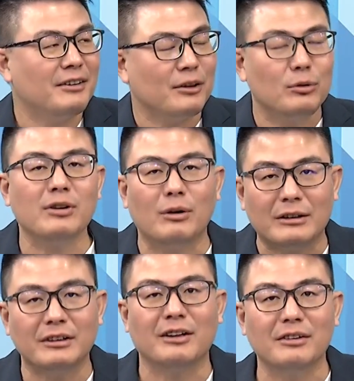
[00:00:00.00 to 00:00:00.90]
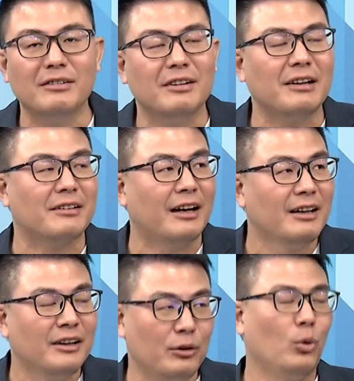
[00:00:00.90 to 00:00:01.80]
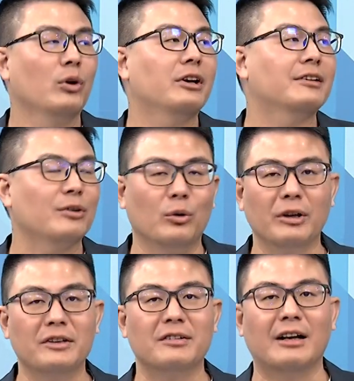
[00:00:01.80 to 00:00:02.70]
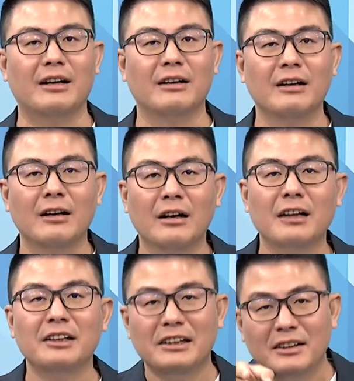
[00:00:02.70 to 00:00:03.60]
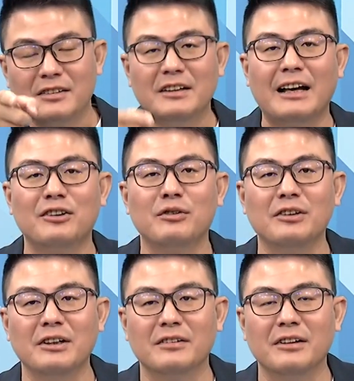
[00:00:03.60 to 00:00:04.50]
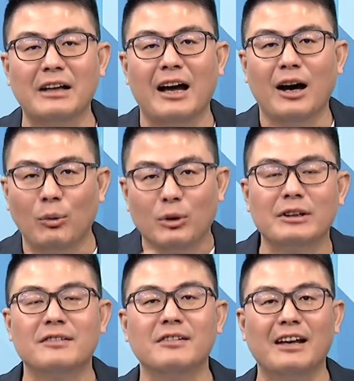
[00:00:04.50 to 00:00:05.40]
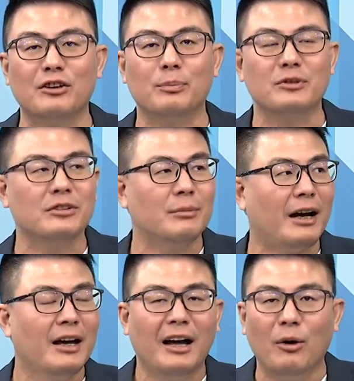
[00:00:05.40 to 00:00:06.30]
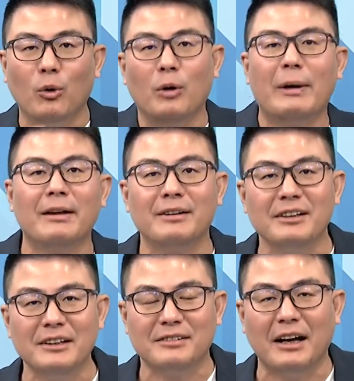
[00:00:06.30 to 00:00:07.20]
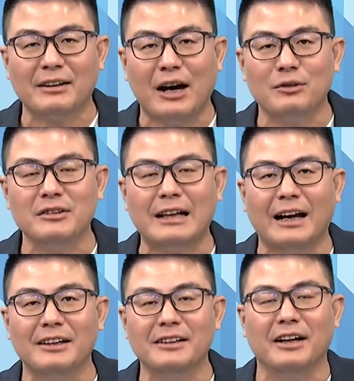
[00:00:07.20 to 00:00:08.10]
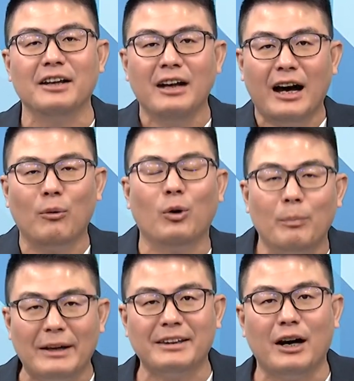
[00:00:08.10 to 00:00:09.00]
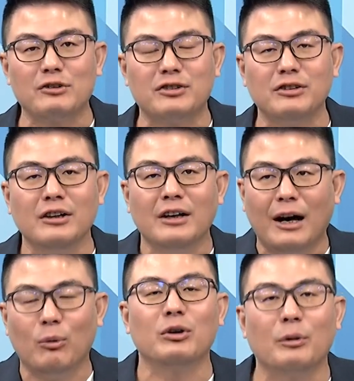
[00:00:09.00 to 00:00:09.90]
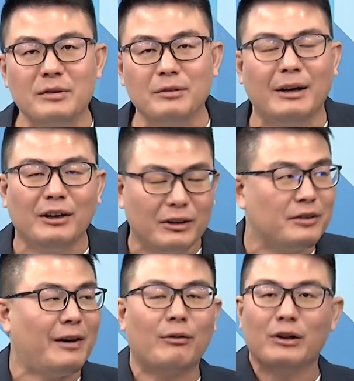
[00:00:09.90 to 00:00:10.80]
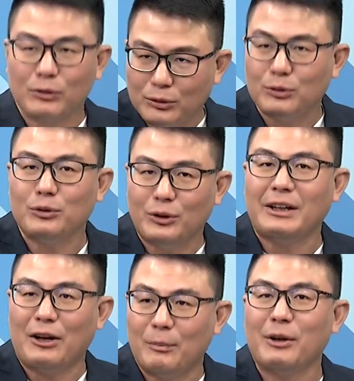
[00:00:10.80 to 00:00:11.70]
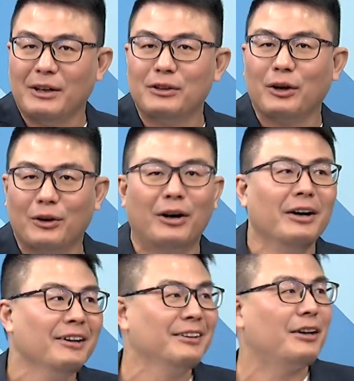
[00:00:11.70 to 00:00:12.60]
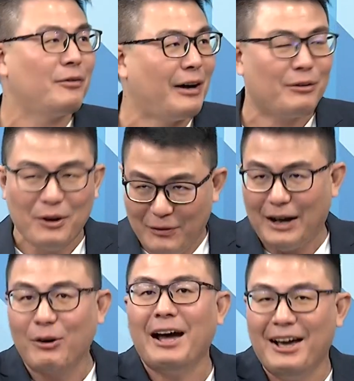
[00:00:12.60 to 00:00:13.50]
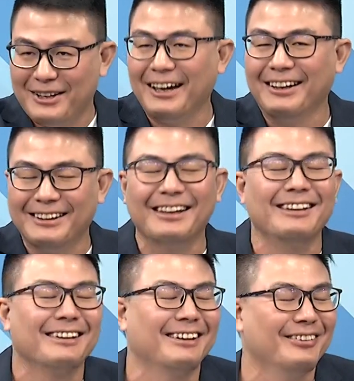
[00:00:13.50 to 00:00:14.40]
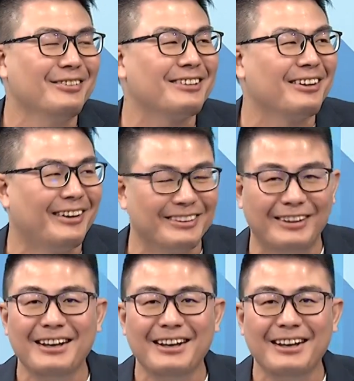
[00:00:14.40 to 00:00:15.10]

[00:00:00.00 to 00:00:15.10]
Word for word: 这个于振煌听到林志坚这样讲，火也火也起来了。是啊，啊，你的生涯就是你的生涯，啊，我的职涯就不是吗？啊，我被一等考级打一等，啊，我被调职，啊，我都不行吗？然后，而且法官还说，对对对，他有被冷冻哦，你知道吗？法官还肯定这个于振煌的。